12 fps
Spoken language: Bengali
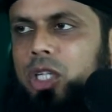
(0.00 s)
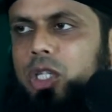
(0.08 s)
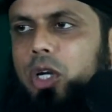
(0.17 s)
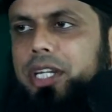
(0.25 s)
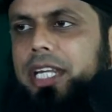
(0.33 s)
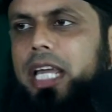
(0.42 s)

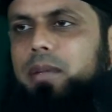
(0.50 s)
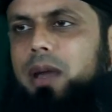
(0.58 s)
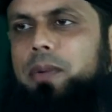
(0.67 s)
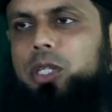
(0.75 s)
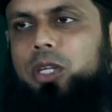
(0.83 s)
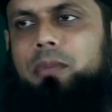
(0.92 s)

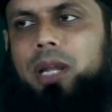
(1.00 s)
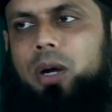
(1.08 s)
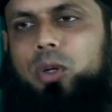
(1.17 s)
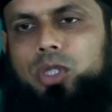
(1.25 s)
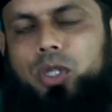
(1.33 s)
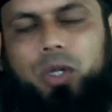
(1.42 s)
সঠিকভাবে তোমরা
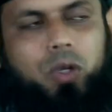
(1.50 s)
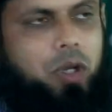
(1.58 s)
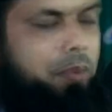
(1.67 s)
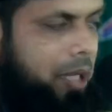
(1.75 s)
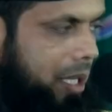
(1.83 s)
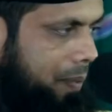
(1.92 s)
ওজন
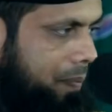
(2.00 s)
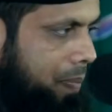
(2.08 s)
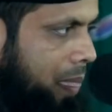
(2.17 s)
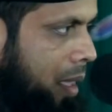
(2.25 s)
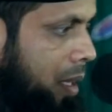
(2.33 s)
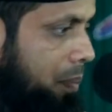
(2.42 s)
করবে
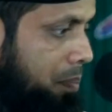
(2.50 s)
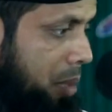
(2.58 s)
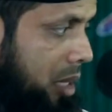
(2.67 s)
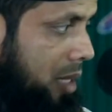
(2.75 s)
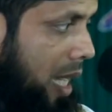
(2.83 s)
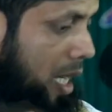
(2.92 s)

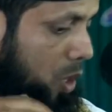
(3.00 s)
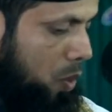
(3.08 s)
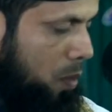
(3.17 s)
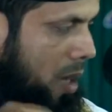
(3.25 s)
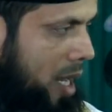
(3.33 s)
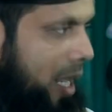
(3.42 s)
বিচার
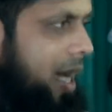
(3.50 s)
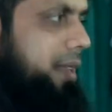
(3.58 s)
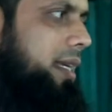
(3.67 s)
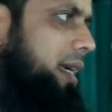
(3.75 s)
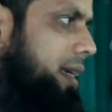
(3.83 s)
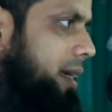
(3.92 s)
তোমার
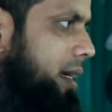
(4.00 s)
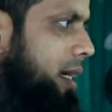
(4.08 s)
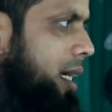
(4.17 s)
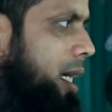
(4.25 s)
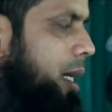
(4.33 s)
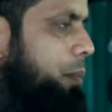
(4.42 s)
হাতে
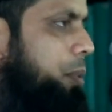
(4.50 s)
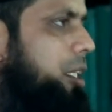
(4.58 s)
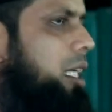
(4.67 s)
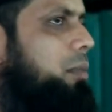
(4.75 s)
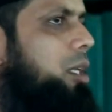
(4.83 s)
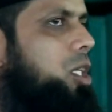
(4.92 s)

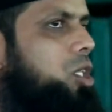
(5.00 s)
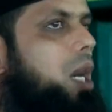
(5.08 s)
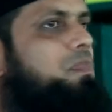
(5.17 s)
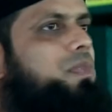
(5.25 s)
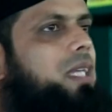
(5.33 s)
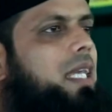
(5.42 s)
পৃথিবীর
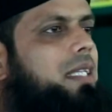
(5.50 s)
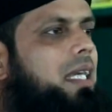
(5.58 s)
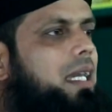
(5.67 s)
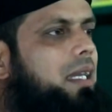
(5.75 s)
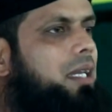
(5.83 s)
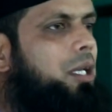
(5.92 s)

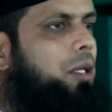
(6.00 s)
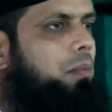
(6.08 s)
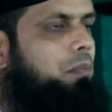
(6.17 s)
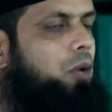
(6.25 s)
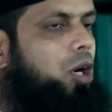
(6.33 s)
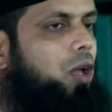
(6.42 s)
সবচাইতে
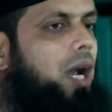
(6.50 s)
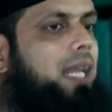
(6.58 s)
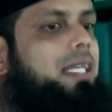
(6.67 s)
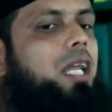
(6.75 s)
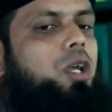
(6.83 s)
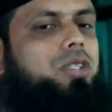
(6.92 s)
বড়
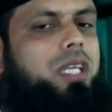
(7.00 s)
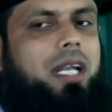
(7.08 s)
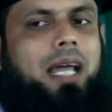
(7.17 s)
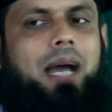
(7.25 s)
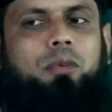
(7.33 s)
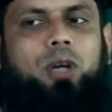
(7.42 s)
আদালতের
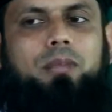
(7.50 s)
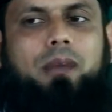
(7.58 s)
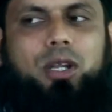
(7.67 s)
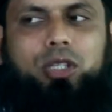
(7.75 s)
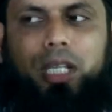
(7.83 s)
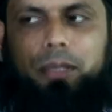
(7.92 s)
নাম হলো
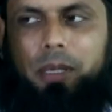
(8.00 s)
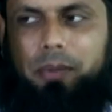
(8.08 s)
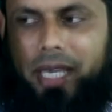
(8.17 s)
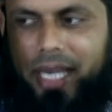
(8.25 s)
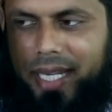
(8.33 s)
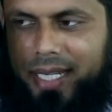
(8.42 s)
মানুষের
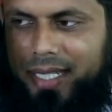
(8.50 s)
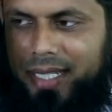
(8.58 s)
বিবেক